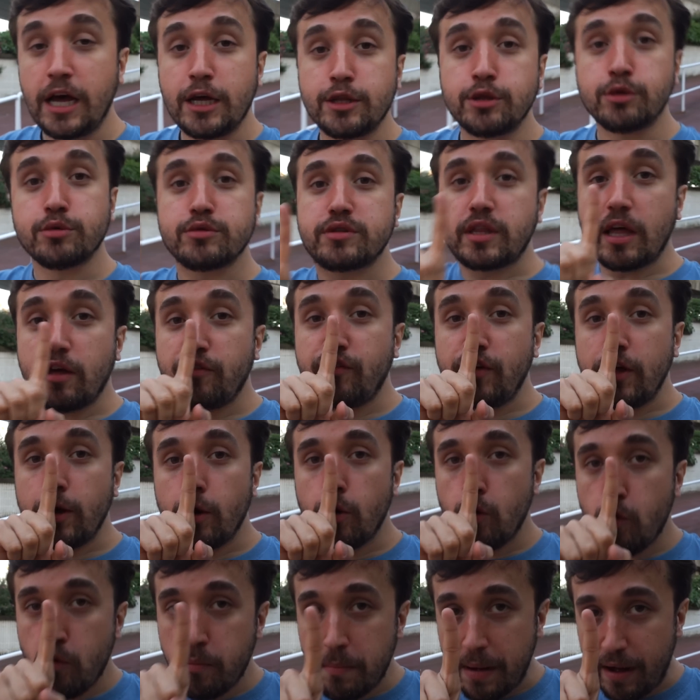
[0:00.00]
Não teve
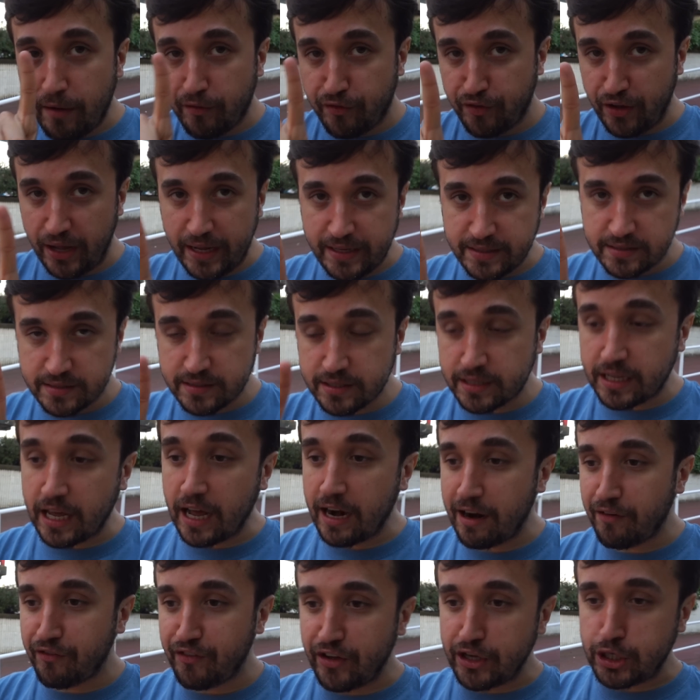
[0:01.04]
uma vez que
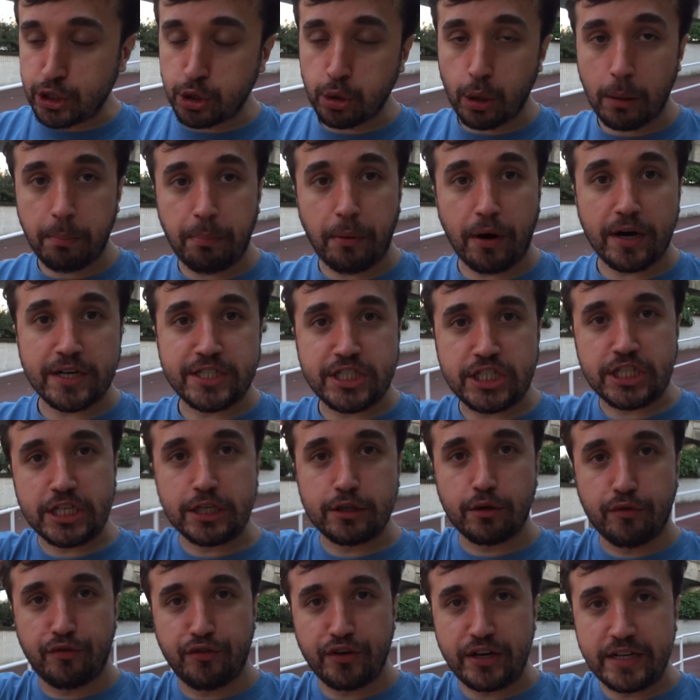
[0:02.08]
ela fechou a portinha
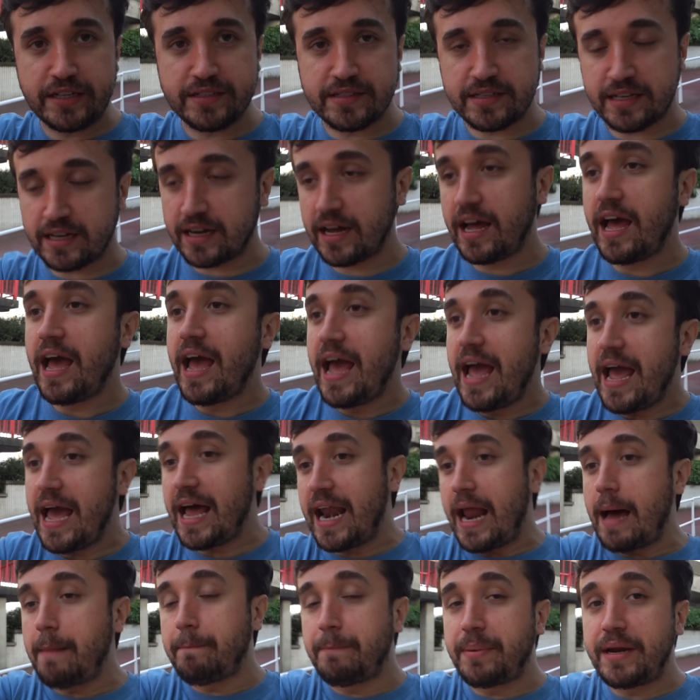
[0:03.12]
do freezer.
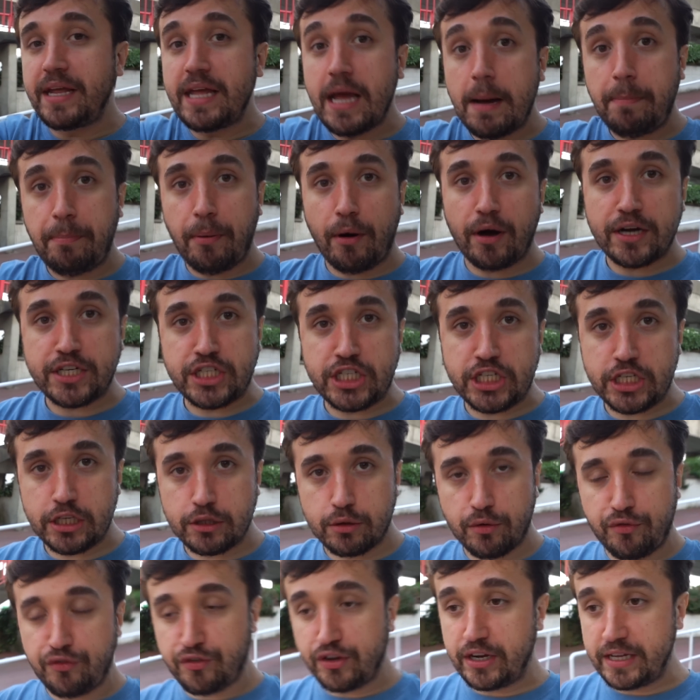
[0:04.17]
Ela abria a portinha
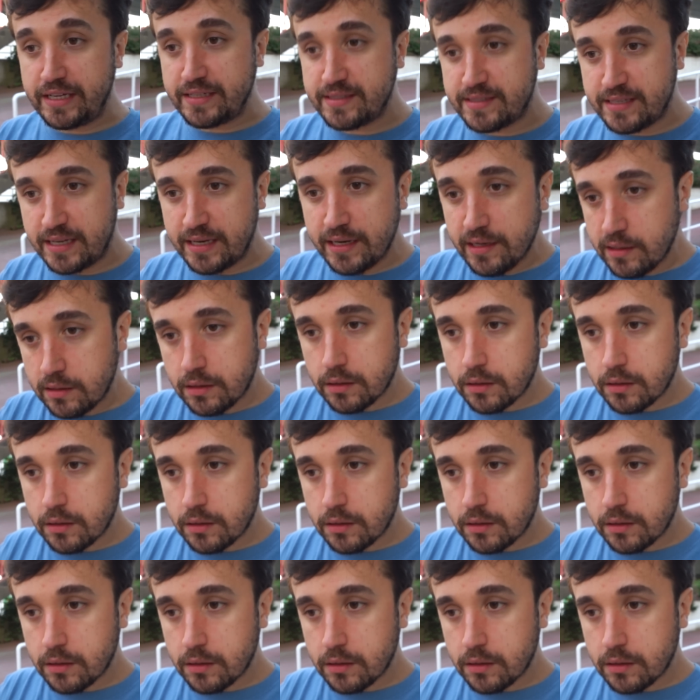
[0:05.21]
do freezer